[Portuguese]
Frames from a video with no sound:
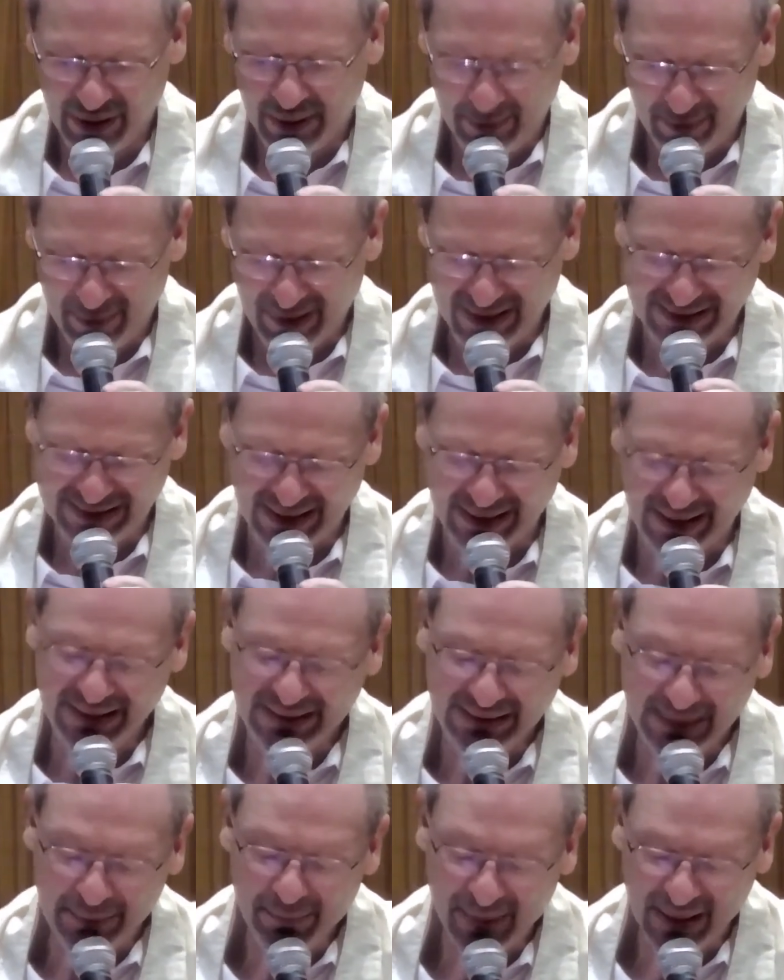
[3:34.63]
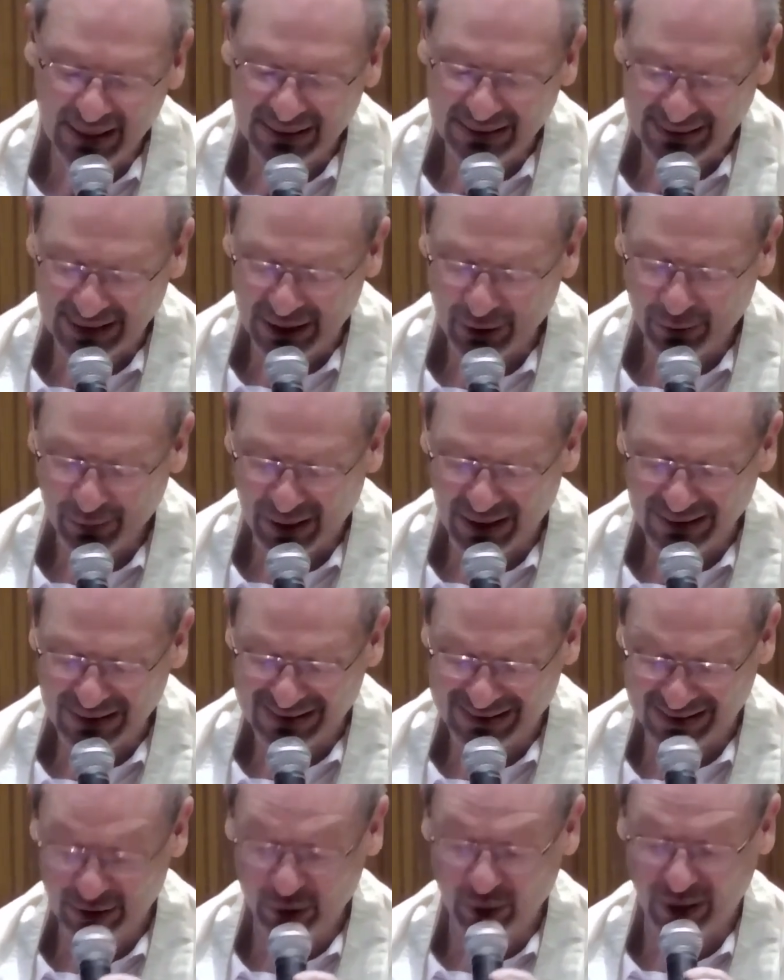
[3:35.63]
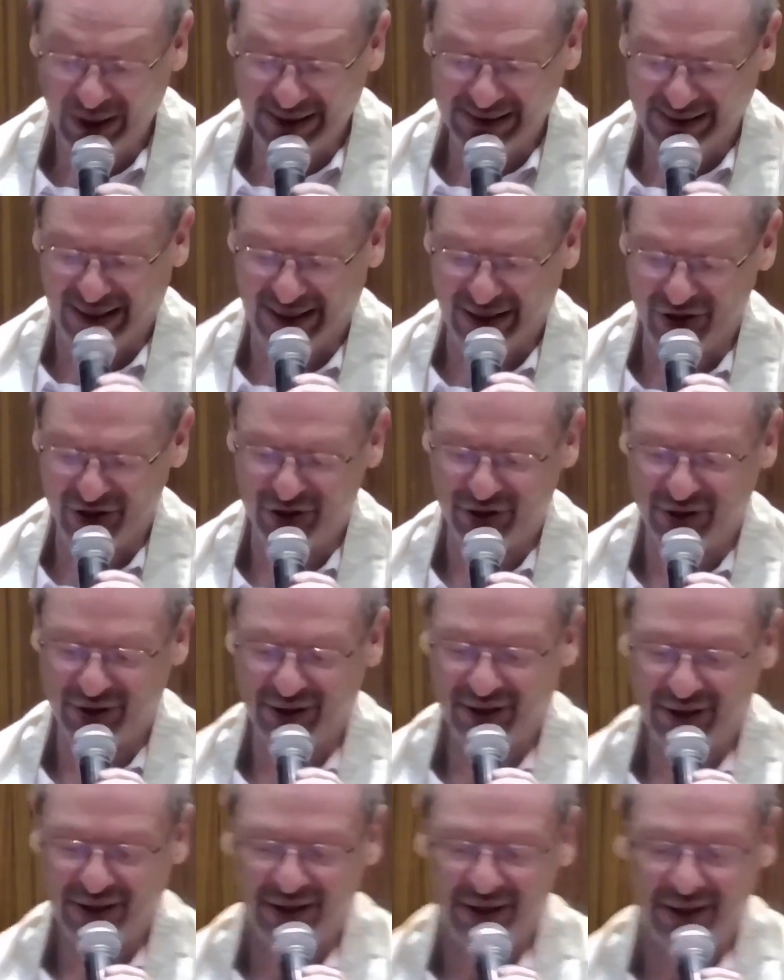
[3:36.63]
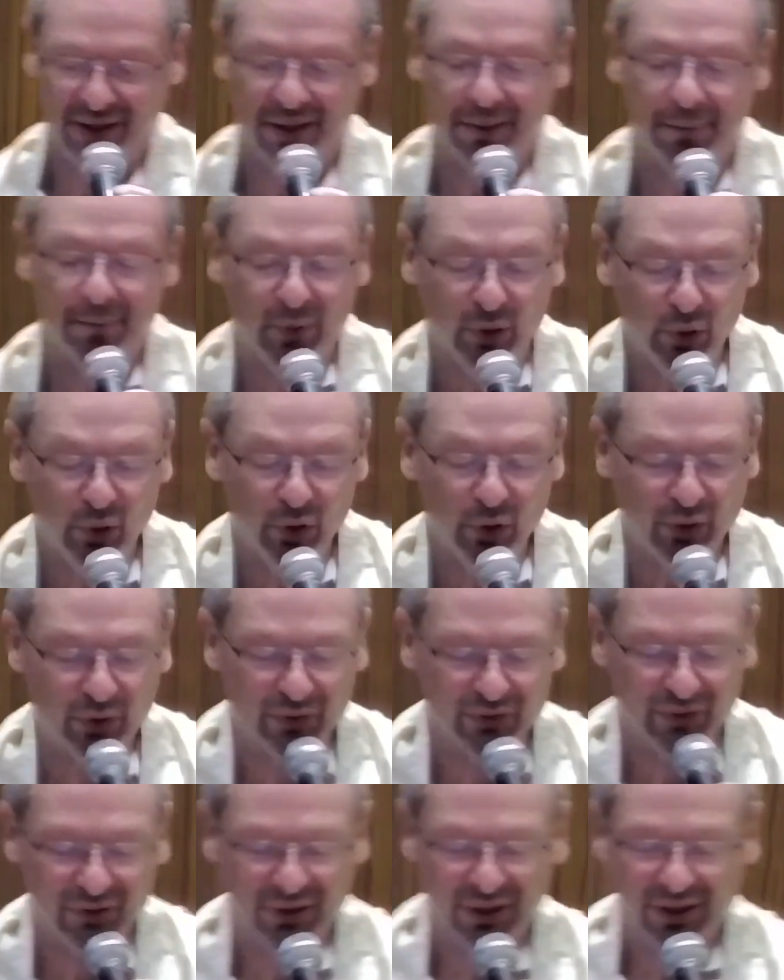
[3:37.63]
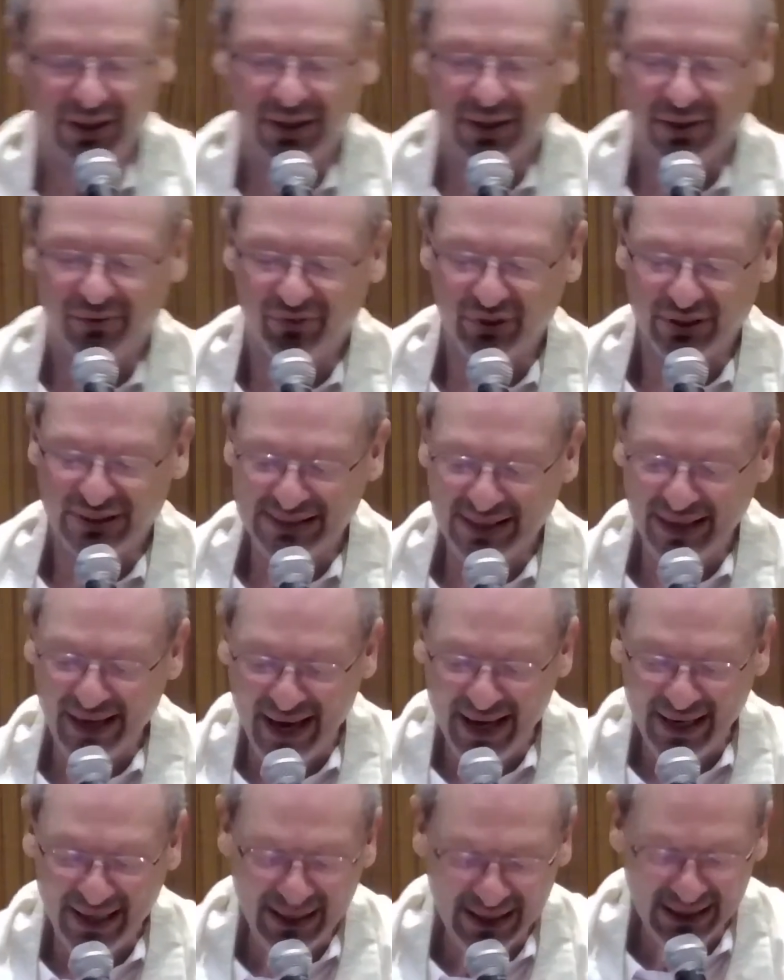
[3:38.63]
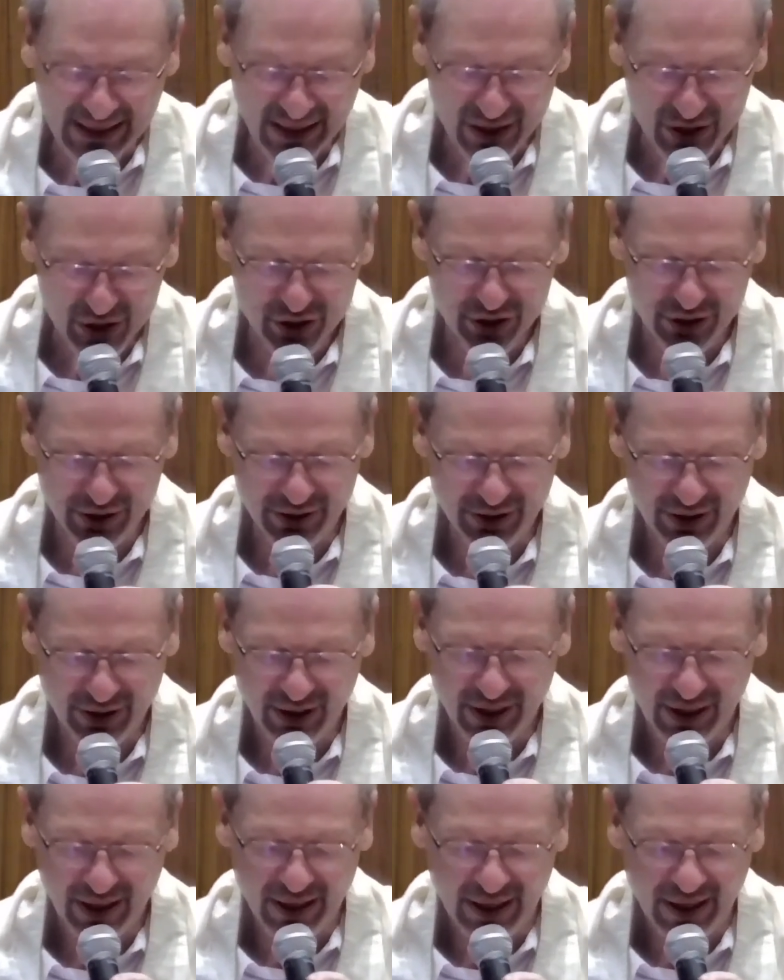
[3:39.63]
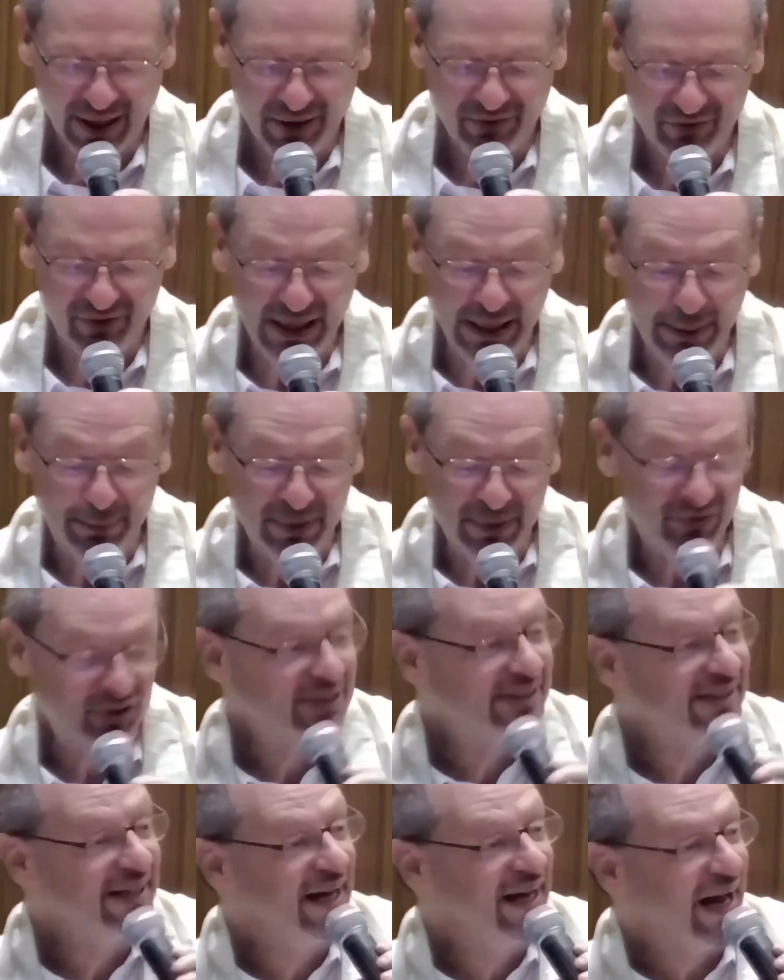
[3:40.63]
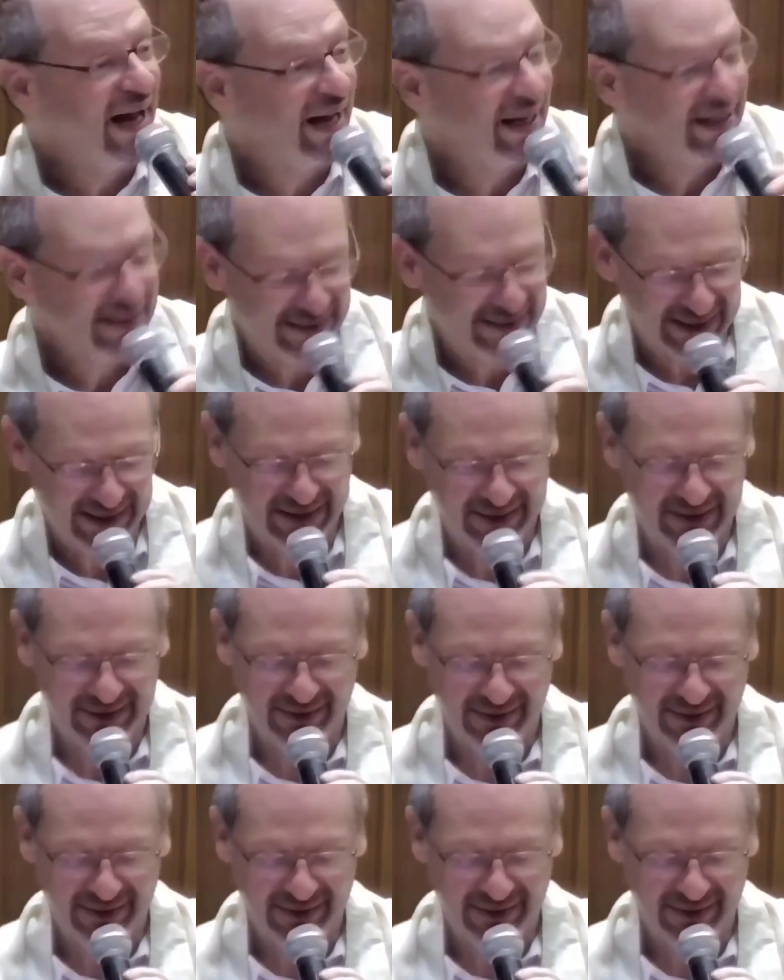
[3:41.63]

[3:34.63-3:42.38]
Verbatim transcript: Mas aqui também tem uma singularidade. Bruno, você é Ignas. Felipe, você é Isaac.